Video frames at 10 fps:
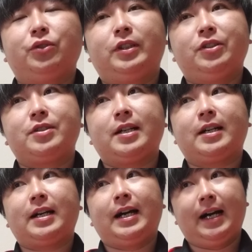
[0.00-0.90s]
るっていう
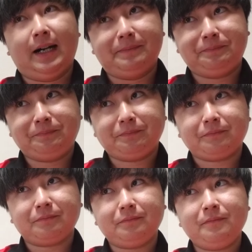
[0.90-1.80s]

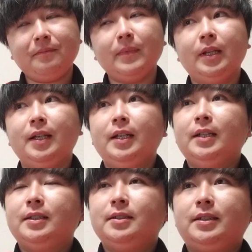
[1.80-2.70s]

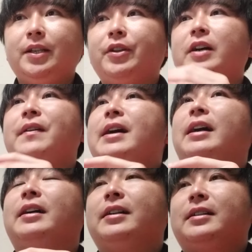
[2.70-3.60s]
サッカー、うん、ってよりかは、